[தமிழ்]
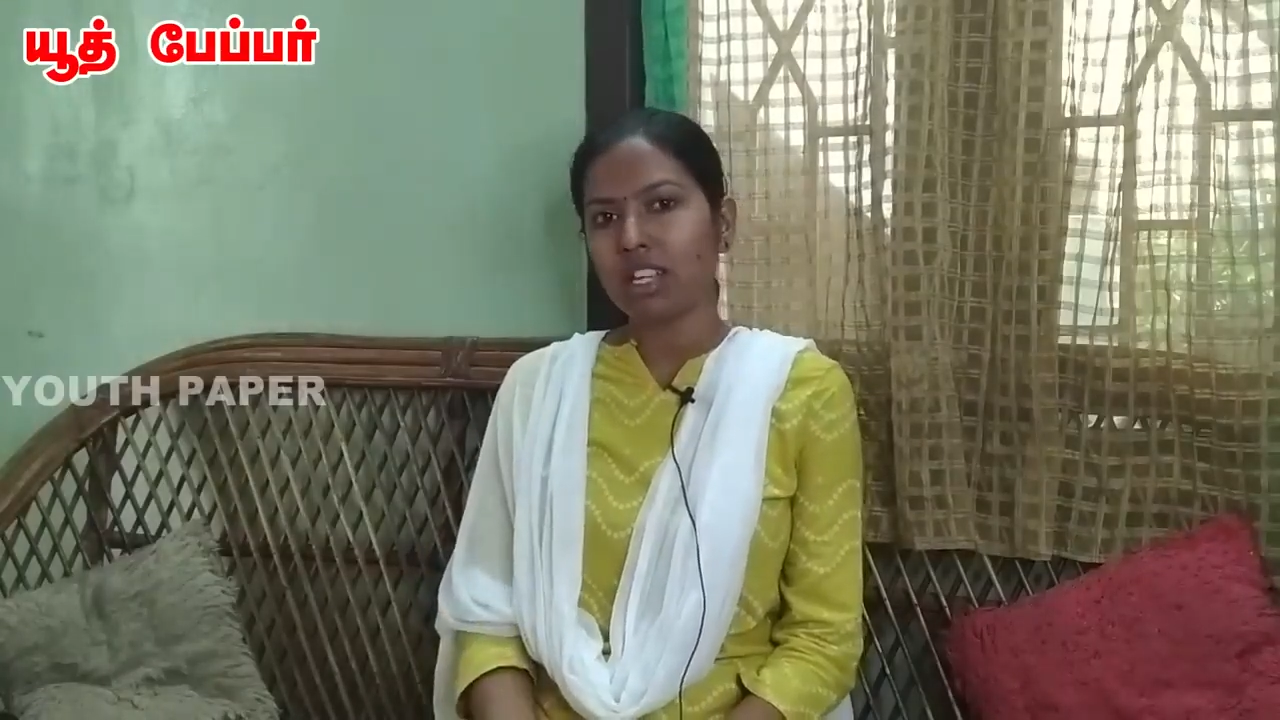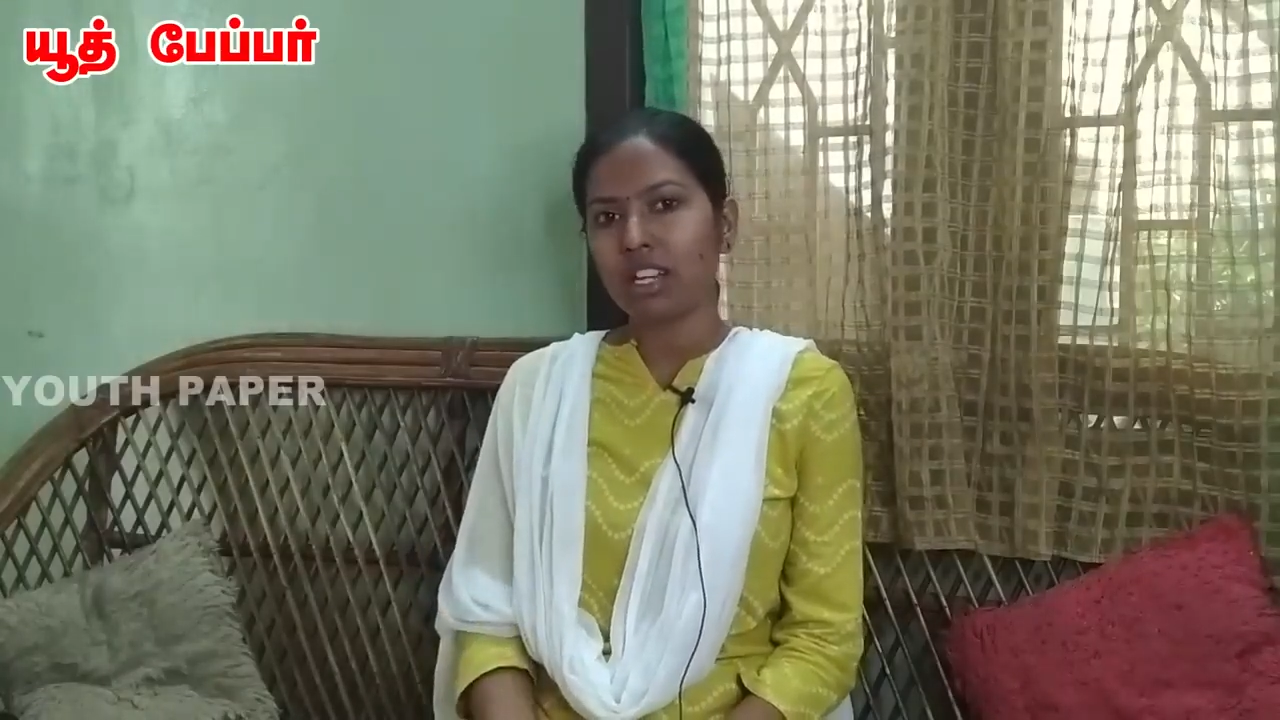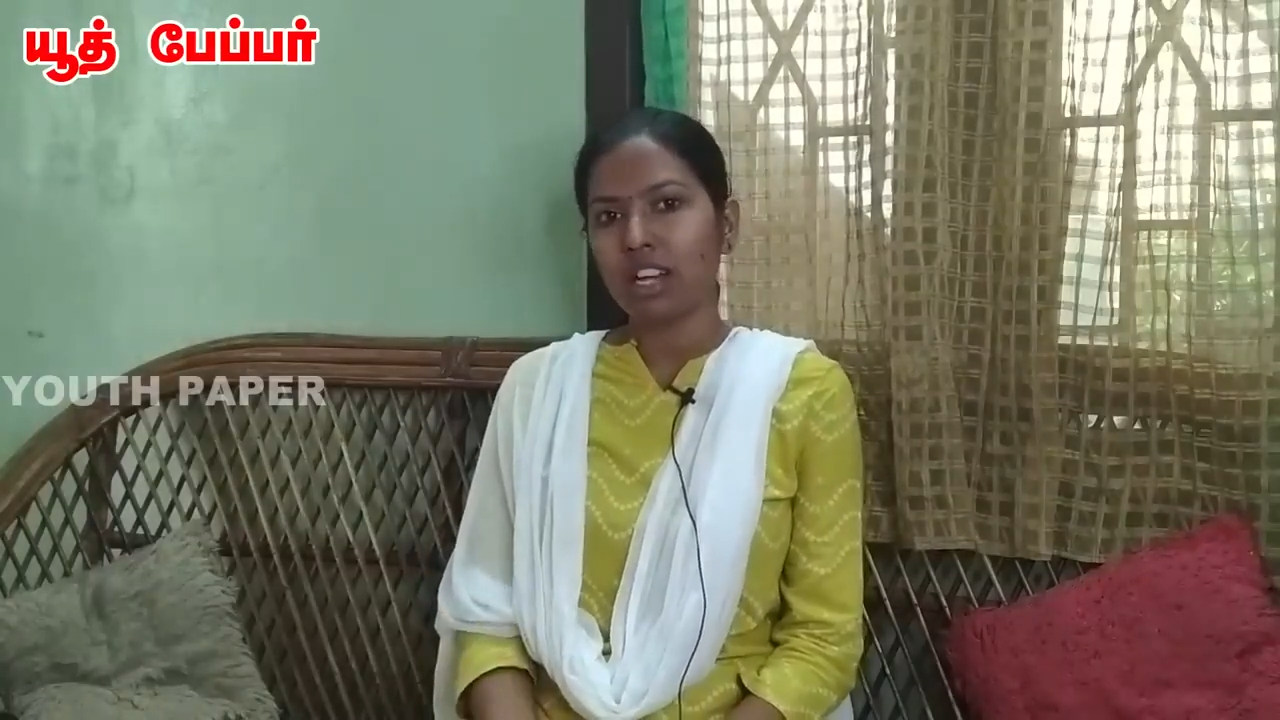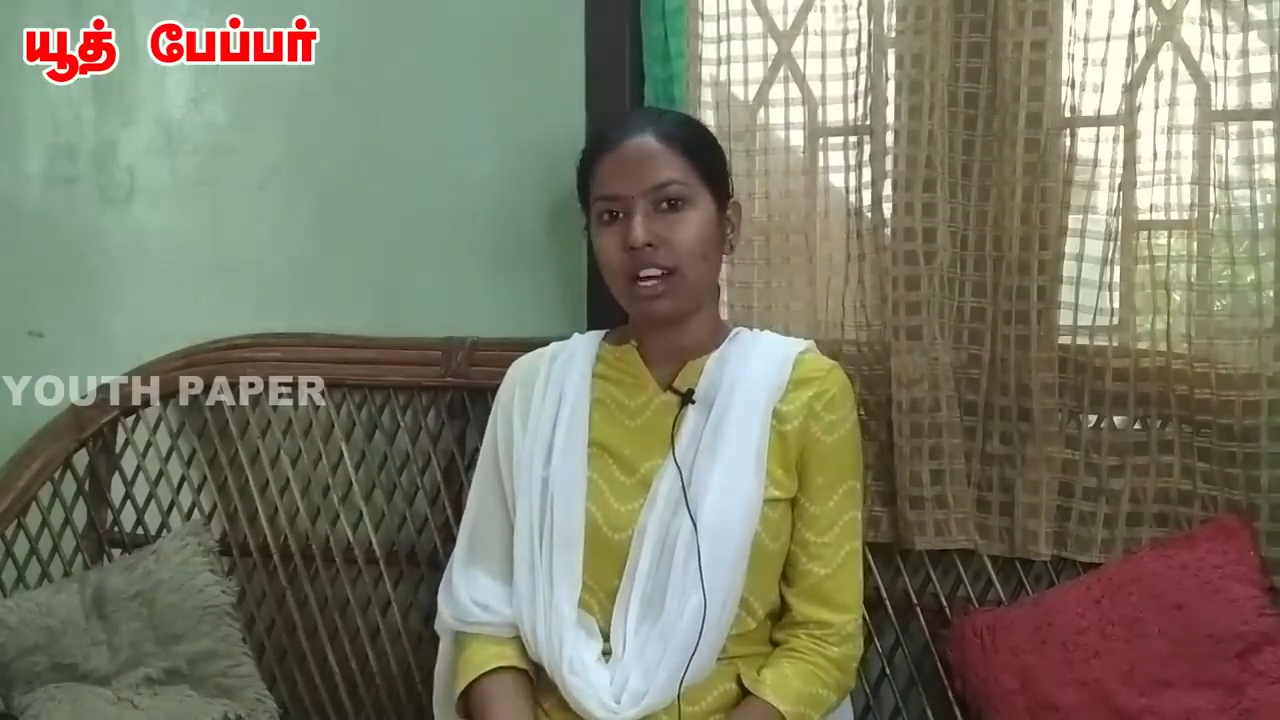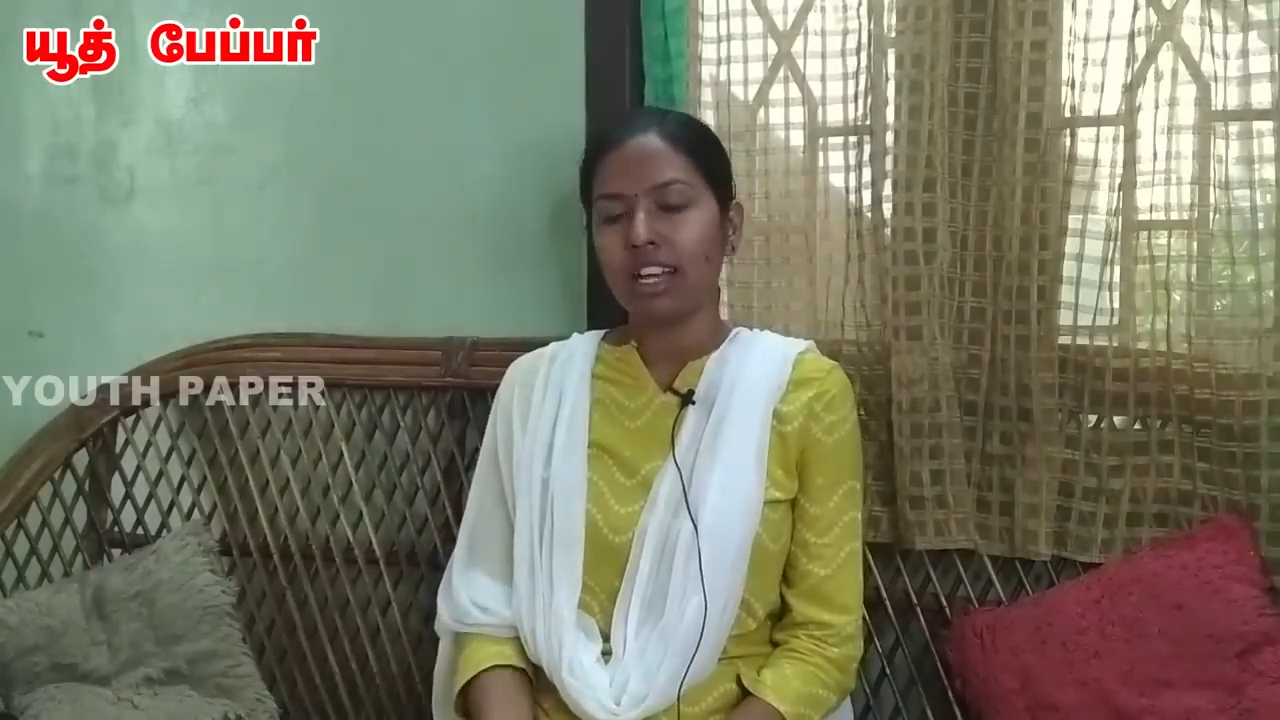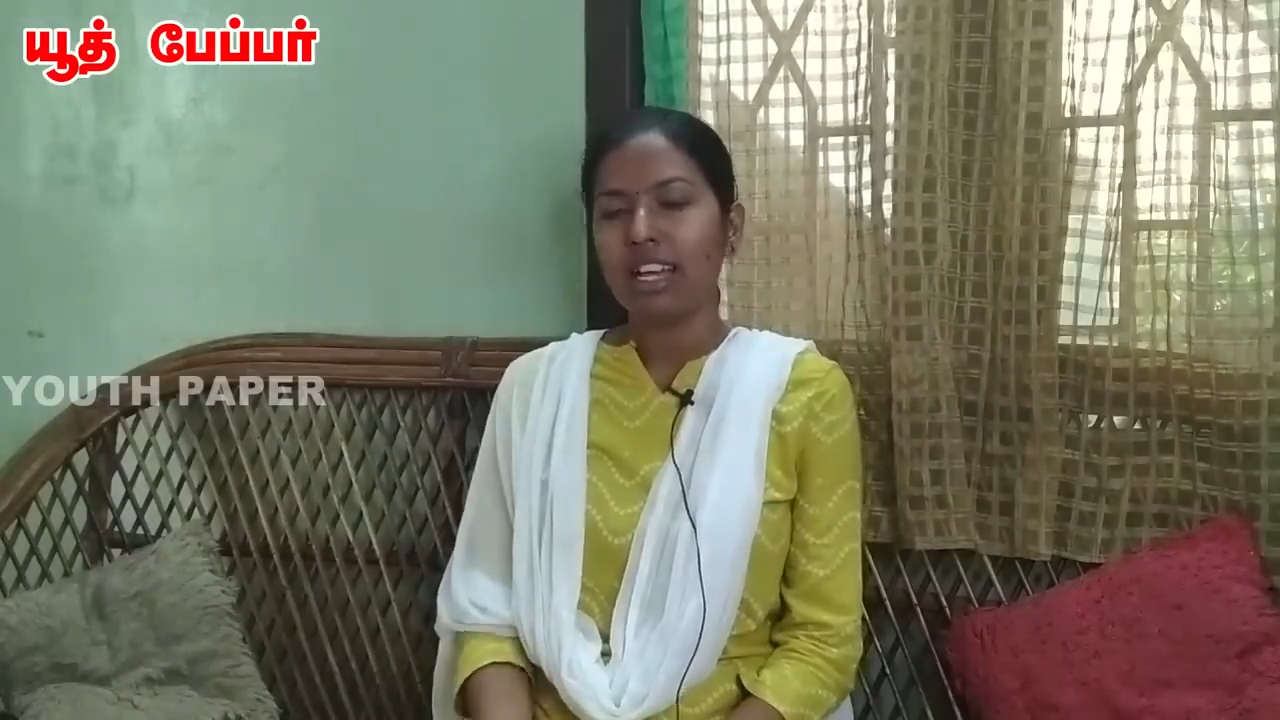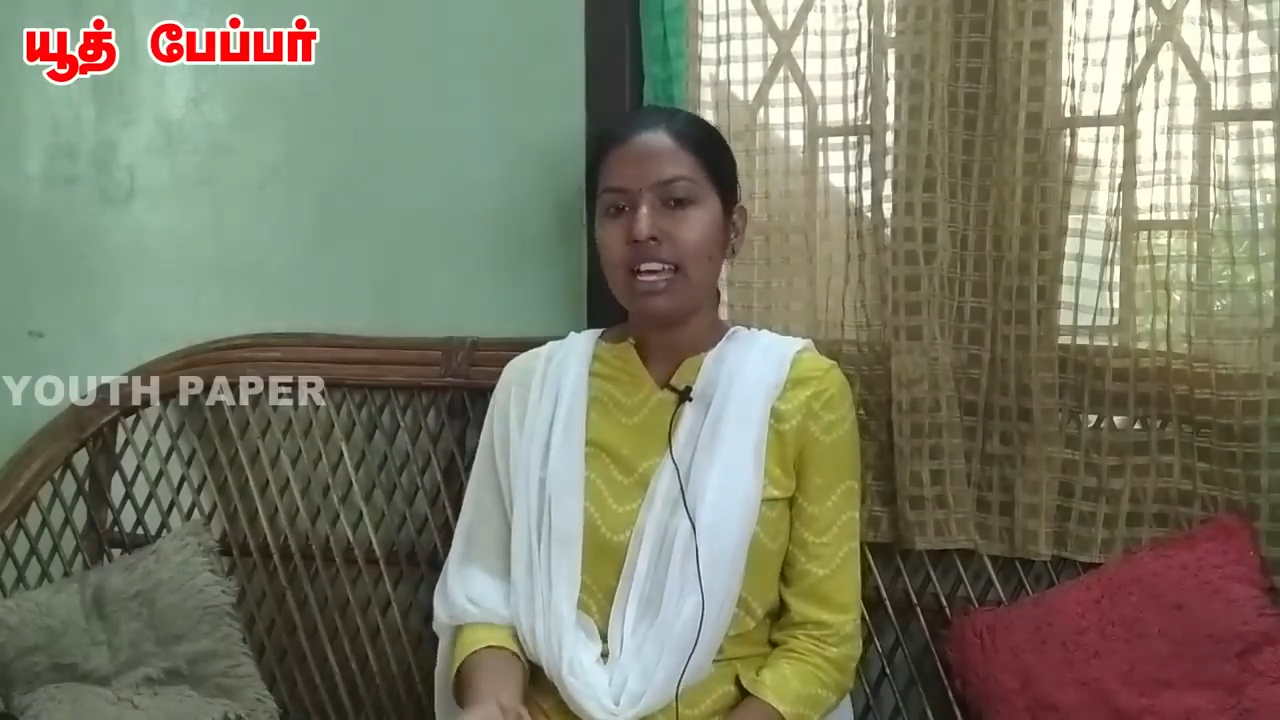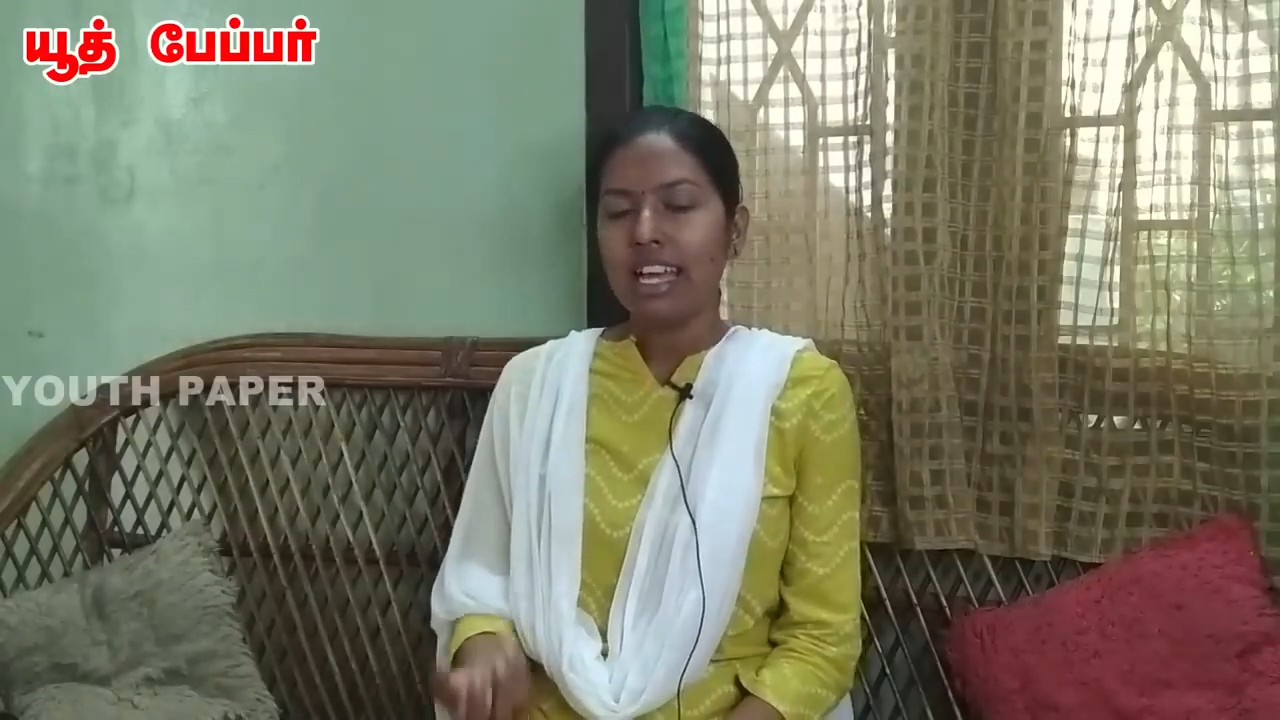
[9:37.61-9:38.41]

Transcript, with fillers: தான் இருக்காங்க